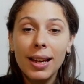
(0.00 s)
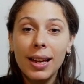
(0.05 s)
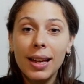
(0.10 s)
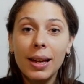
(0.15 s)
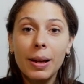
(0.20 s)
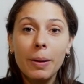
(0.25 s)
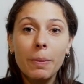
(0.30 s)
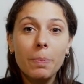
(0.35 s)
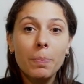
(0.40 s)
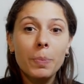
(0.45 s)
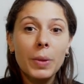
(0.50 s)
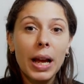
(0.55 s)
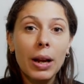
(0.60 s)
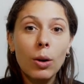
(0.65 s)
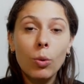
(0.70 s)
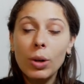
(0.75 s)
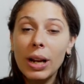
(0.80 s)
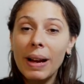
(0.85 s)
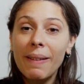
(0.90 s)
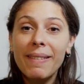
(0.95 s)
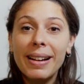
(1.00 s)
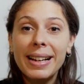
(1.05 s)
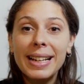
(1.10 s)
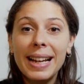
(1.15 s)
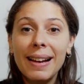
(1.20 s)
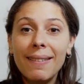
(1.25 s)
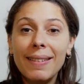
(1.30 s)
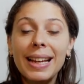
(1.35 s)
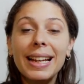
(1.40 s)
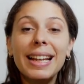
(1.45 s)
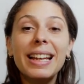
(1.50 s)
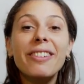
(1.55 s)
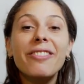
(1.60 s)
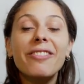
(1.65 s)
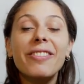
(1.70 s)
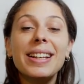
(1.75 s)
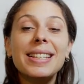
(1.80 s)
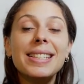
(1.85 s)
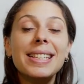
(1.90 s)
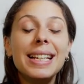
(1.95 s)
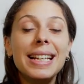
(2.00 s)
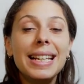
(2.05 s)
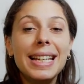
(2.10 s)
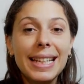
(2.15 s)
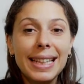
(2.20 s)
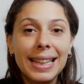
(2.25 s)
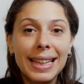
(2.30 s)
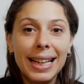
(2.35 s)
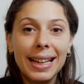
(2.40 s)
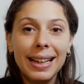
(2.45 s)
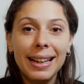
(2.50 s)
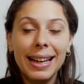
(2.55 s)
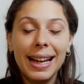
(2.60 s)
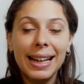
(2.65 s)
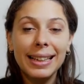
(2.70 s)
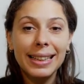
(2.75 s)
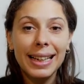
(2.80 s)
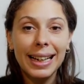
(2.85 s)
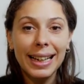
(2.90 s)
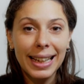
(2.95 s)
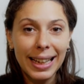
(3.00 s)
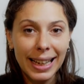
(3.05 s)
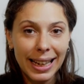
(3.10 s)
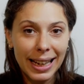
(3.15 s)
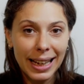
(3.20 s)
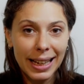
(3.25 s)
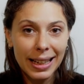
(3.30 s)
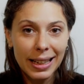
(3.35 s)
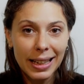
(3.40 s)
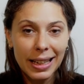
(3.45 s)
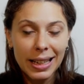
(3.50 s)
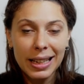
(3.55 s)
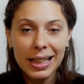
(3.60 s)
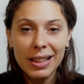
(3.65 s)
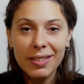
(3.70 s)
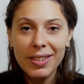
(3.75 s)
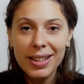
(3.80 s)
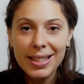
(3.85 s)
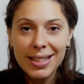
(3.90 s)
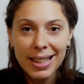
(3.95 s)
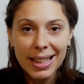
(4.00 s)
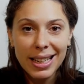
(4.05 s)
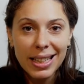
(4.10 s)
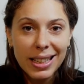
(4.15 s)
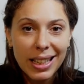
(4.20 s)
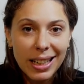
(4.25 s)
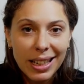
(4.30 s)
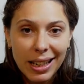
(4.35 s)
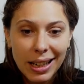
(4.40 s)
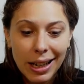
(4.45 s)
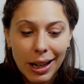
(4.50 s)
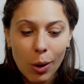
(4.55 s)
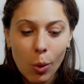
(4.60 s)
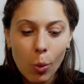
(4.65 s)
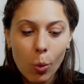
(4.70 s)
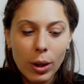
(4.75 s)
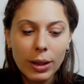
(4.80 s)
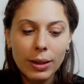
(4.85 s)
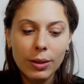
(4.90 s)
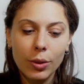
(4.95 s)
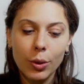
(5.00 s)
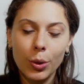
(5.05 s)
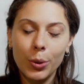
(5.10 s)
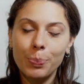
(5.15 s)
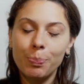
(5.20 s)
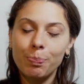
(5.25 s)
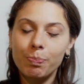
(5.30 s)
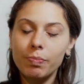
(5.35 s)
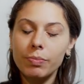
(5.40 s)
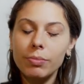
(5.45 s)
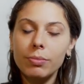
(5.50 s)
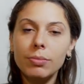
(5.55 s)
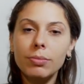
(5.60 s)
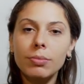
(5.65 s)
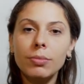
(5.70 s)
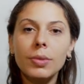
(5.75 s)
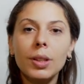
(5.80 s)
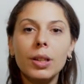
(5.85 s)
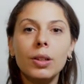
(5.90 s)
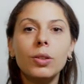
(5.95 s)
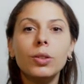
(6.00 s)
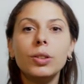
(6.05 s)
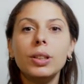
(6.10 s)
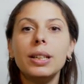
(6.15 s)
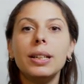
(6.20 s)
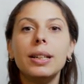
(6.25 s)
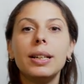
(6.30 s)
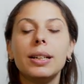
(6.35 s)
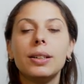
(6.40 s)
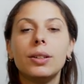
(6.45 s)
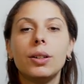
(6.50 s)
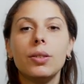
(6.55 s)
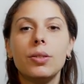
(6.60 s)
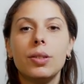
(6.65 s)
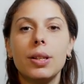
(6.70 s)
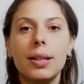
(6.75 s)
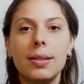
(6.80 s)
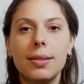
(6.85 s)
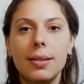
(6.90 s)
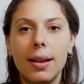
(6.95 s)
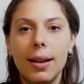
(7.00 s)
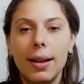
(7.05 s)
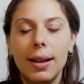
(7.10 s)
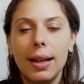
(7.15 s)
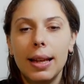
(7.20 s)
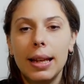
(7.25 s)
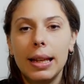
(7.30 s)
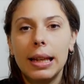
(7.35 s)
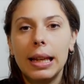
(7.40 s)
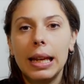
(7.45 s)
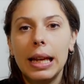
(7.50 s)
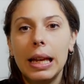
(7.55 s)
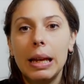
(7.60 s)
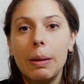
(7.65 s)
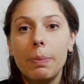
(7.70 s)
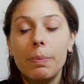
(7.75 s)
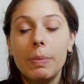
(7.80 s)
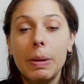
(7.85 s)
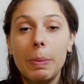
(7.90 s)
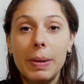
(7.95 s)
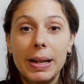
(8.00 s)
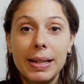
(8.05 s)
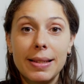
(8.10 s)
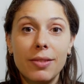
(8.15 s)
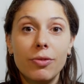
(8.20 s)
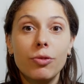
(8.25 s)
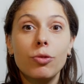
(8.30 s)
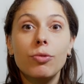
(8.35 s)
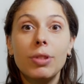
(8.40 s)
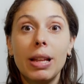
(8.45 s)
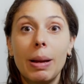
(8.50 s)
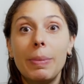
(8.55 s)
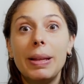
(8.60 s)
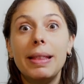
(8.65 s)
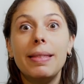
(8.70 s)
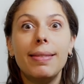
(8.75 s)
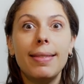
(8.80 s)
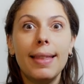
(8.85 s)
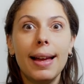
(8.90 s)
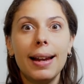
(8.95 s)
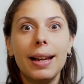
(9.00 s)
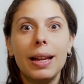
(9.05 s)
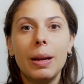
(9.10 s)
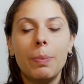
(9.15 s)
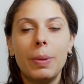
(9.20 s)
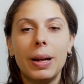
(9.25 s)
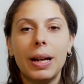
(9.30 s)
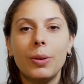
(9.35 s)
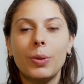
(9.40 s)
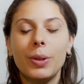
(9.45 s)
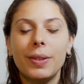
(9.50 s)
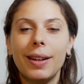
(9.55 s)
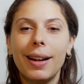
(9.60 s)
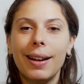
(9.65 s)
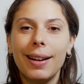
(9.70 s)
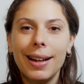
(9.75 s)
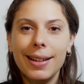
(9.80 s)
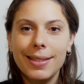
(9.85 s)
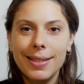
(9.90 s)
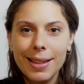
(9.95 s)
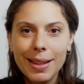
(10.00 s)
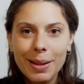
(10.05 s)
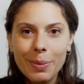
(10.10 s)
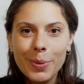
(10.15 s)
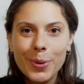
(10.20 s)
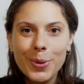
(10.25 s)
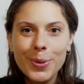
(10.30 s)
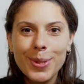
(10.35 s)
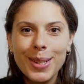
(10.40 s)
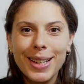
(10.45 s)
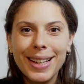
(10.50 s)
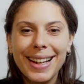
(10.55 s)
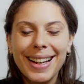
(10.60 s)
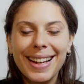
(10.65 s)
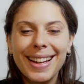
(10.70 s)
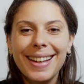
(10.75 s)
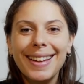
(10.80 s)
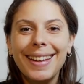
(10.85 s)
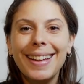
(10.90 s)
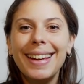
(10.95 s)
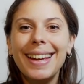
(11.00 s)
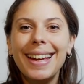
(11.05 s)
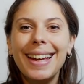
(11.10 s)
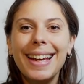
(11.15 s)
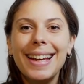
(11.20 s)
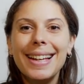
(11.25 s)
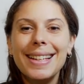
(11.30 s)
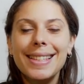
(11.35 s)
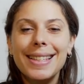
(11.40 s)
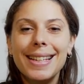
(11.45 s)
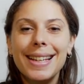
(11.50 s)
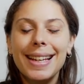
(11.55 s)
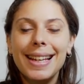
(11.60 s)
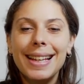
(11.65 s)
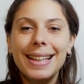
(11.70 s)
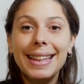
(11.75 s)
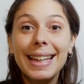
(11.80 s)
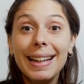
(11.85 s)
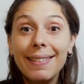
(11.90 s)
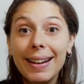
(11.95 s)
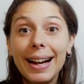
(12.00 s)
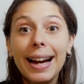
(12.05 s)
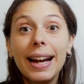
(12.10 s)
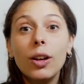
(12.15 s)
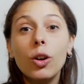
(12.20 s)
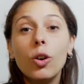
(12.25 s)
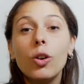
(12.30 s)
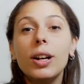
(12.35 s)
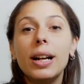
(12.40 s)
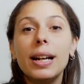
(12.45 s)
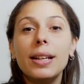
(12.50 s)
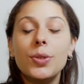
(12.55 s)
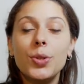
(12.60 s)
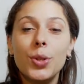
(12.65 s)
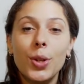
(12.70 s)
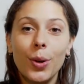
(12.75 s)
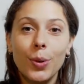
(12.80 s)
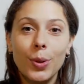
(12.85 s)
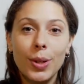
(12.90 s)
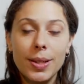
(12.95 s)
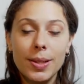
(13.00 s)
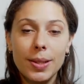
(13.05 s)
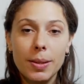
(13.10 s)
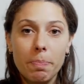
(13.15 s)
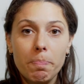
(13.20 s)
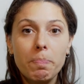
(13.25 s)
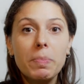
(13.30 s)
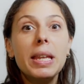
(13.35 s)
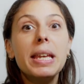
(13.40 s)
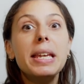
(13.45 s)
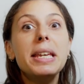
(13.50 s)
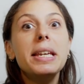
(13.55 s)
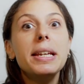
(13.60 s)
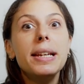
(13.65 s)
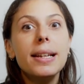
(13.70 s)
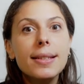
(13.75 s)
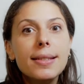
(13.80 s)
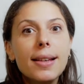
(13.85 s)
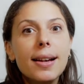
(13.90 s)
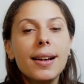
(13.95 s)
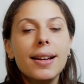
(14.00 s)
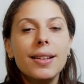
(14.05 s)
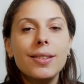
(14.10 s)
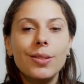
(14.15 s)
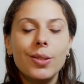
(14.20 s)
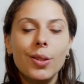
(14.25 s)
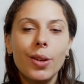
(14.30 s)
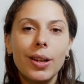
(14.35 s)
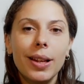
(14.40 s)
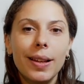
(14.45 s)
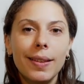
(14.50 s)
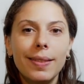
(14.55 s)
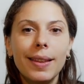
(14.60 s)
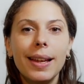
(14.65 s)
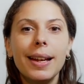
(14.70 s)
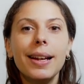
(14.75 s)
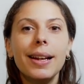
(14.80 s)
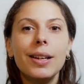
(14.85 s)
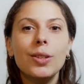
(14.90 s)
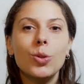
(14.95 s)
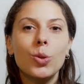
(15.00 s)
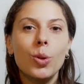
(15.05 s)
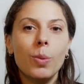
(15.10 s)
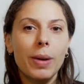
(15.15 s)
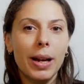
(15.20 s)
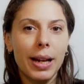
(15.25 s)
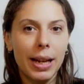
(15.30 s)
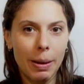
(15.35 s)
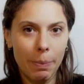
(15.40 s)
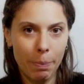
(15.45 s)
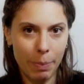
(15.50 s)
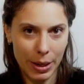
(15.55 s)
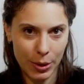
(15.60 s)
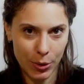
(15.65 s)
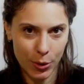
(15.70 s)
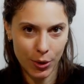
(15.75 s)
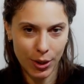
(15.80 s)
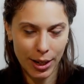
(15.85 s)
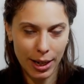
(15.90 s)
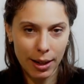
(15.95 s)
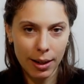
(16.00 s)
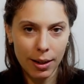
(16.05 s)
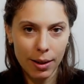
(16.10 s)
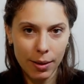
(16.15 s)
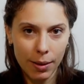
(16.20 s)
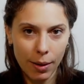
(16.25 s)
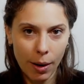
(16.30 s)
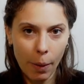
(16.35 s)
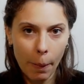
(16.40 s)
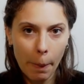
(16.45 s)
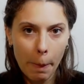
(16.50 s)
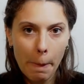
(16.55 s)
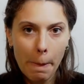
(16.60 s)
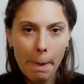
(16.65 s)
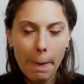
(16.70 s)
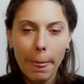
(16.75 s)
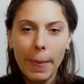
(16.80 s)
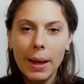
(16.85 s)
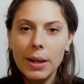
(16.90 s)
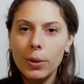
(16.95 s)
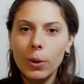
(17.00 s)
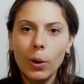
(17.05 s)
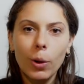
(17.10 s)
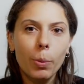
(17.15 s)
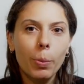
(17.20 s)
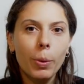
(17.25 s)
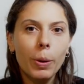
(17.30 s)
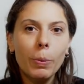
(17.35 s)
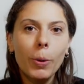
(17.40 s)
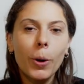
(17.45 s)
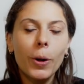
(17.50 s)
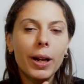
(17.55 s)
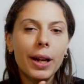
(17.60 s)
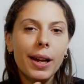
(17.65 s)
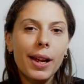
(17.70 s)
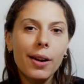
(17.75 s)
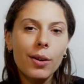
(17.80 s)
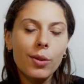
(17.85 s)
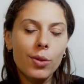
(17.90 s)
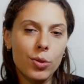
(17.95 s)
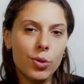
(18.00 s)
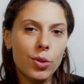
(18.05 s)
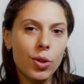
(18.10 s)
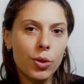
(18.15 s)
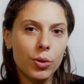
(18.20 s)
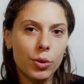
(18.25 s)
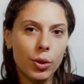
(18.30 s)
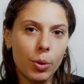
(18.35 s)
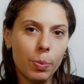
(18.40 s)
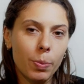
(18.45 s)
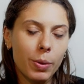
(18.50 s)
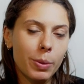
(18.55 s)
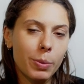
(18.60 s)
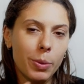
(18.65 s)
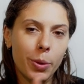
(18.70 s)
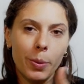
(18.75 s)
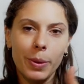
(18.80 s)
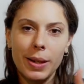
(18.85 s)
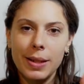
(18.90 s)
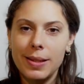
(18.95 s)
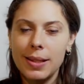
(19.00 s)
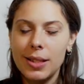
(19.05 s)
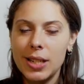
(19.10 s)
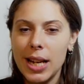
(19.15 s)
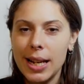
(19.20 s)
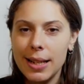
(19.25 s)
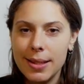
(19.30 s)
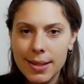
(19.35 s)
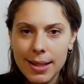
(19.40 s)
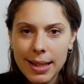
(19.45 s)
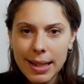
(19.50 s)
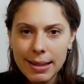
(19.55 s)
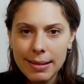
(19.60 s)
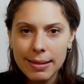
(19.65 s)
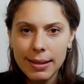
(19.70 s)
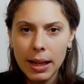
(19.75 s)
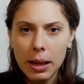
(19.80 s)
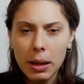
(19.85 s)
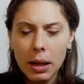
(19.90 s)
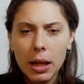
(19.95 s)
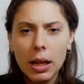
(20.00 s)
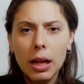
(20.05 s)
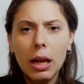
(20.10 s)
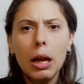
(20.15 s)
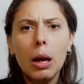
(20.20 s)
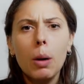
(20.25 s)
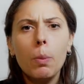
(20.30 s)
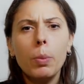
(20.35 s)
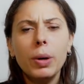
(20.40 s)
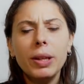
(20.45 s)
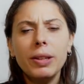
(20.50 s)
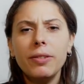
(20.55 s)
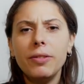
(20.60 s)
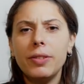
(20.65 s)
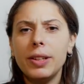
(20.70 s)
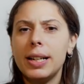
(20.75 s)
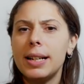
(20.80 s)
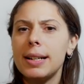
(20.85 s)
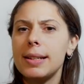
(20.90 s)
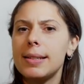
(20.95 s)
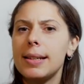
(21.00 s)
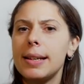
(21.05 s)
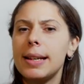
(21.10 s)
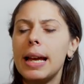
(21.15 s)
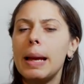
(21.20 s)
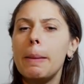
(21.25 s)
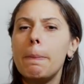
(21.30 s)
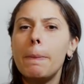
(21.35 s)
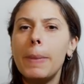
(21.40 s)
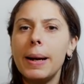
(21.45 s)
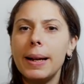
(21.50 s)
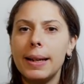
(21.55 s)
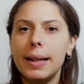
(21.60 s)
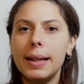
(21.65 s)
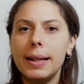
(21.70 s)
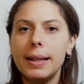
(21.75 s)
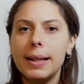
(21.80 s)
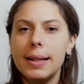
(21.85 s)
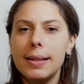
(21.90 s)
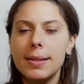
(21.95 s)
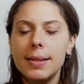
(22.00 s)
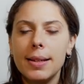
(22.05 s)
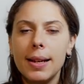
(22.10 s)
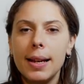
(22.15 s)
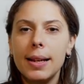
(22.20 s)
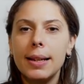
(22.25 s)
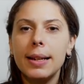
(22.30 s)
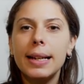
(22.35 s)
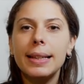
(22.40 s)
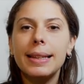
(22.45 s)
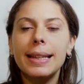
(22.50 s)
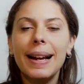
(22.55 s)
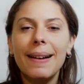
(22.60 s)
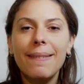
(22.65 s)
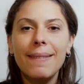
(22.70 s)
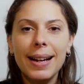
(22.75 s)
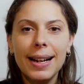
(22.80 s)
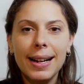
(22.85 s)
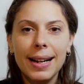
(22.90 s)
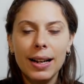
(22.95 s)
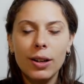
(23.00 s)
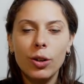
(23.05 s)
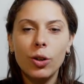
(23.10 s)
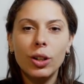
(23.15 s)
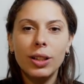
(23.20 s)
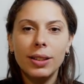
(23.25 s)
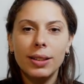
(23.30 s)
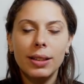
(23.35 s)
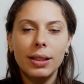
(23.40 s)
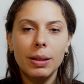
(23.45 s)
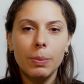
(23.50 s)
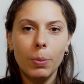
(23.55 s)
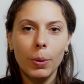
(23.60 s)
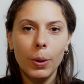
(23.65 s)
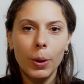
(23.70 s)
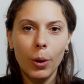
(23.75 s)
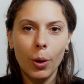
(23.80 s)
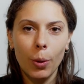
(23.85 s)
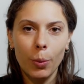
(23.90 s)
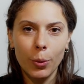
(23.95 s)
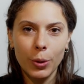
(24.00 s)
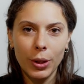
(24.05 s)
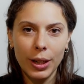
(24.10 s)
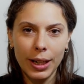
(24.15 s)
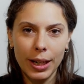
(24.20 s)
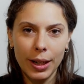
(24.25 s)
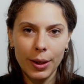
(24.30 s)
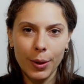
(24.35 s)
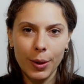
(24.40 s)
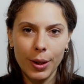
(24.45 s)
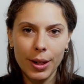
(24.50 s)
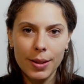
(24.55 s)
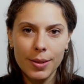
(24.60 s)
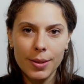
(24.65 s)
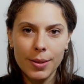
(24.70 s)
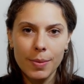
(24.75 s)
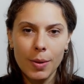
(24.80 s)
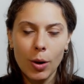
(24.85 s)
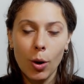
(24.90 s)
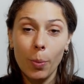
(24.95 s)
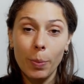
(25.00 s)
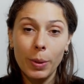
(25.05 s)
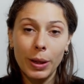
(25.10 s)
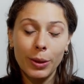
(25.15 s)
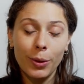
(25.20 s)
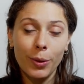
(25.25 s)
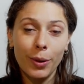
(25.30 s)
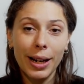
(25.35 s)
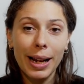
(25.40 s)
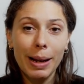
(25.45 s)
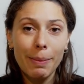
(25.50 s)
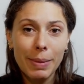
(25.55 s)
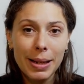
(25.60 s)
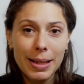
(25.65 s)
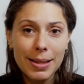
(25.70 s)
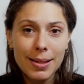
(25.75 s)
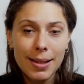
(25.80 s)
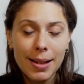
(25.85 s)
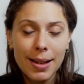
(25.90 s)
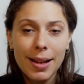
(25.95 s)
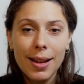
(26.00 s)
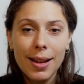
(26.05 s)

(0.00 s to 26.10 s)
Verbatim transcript: Em, algunas variables que faciliten la tarea, que faciliten el encuentro. Otra de las cosas que me parecen fundamentales para nuestras clases de música es trabajar con canciones y que esas canciones tengan su imagen personal, ¿no? Esto lo podemos crear nosotros, podemos ver si ya existe. Pueden fijarse que hay páginas que trabajan con este tipo de comunicadores o pictogramas.